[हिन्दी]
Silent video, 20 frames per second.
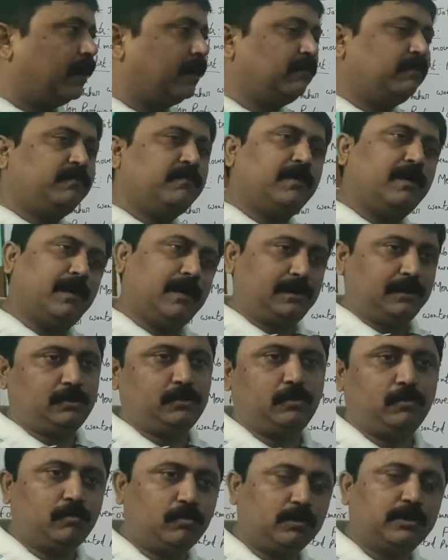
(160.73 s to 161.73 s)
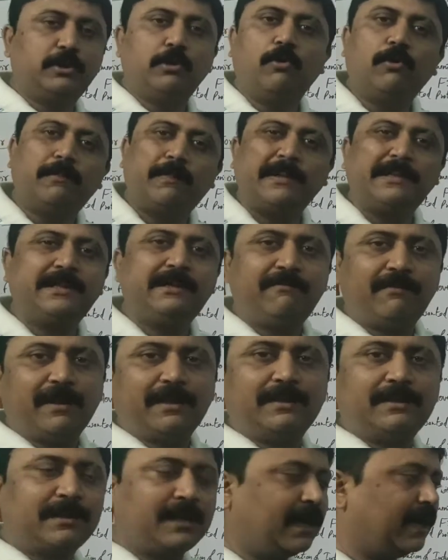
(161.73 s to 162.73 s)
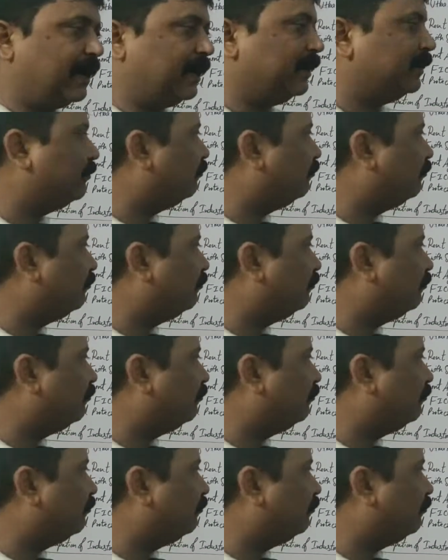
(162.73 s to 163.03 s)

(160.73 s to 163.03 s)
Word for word: अब जो उद्योगपति वर्ग था